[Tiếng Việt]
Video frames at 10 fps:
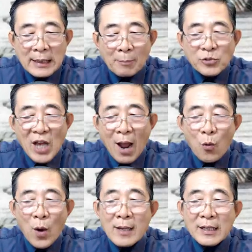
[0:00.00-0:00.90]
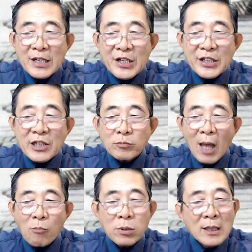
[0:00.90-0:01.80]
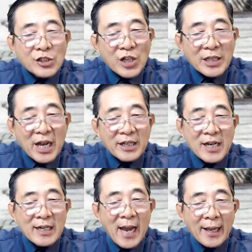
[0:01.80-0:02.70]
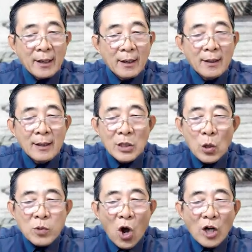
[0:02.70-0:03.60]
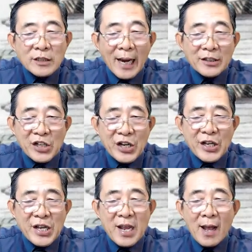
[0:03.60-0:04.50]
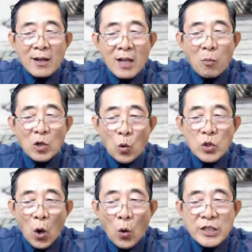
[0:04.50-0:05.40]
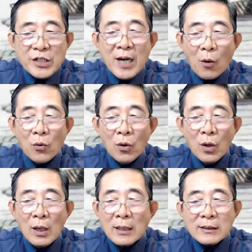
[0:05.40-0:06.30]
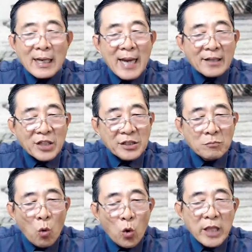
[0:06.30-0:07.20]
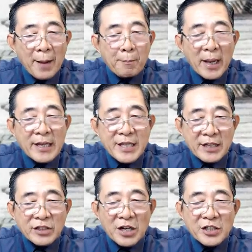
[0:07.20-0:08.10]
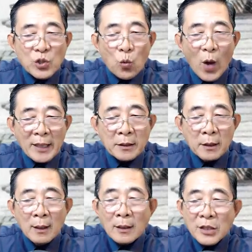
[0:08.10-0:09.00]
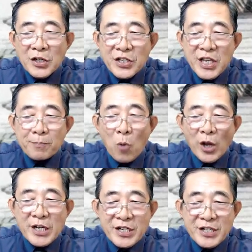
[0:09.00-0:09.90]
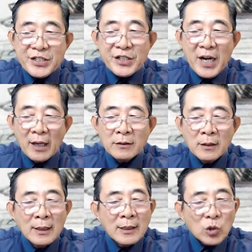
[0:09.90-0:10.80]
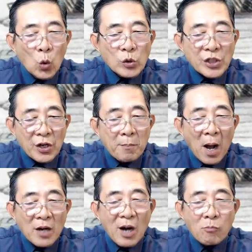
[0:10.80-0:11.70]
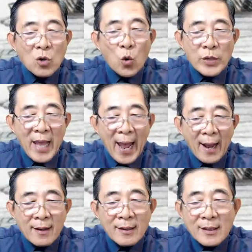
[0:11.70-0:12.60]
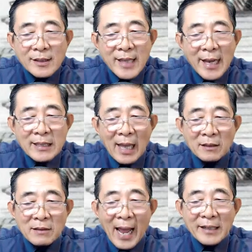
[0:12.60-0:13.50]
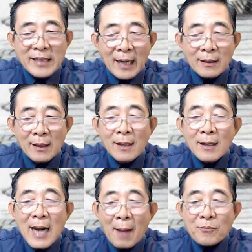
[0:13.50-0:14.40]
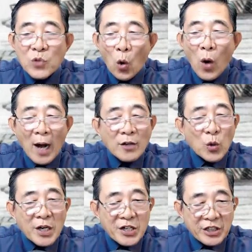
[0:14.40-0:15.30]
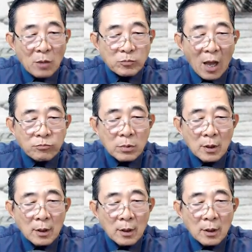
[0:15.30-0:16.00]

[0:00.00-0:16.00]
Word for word: Năm sau, á người trong tộc sẽ dời lên đây. Lúc đó trạch diện kia không có đủ chỗ chứa đâu ta đang tính mua thêm mấy cái diện tử xung quanh, thừa dịp mọi người chưa đến, tu sửa mở rộng khu nhà, xây thành đại trạch, làm chỗ ở cho người trong tộc.